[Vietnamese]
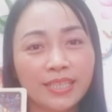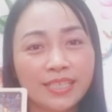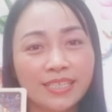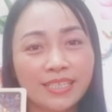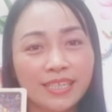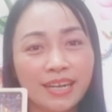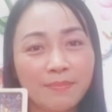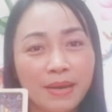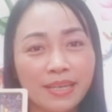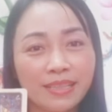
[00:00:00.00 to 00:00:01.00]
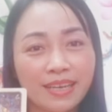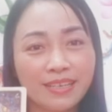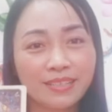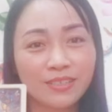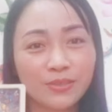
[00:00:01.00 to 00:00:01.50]
đây chính là lá bài thể
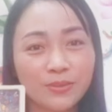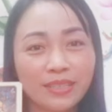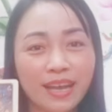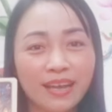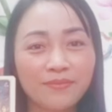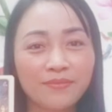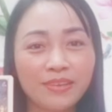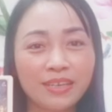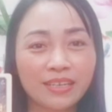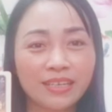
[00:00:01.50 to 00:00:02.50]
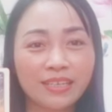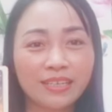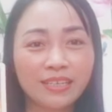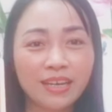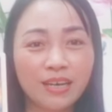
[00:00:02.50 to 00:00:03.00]
hiện cho chúng ta về
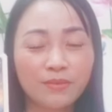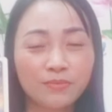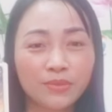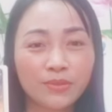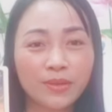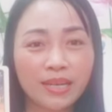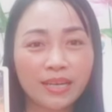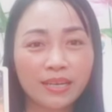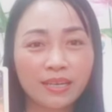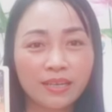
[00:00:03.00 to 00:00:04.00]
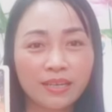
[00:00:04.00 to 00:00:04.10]
cái mối quan hệ